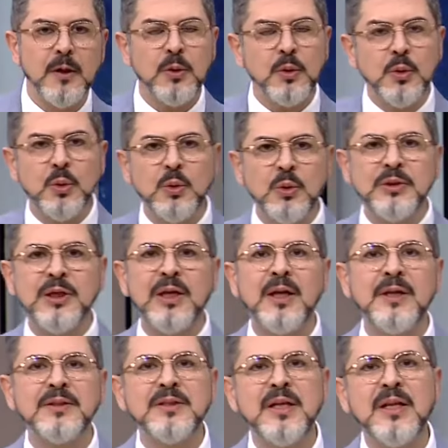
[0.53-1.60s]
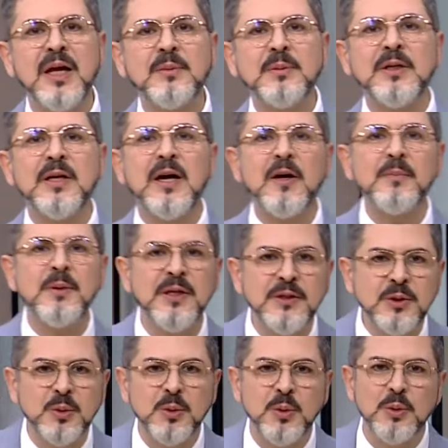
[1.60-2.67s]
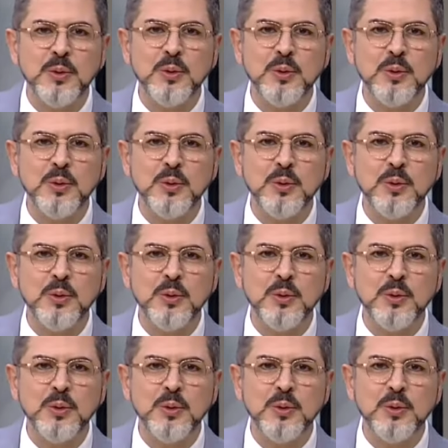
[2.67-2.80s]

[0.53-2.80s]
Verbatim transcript: Yunus Aleyhisselam'ın kalbi nasıl kur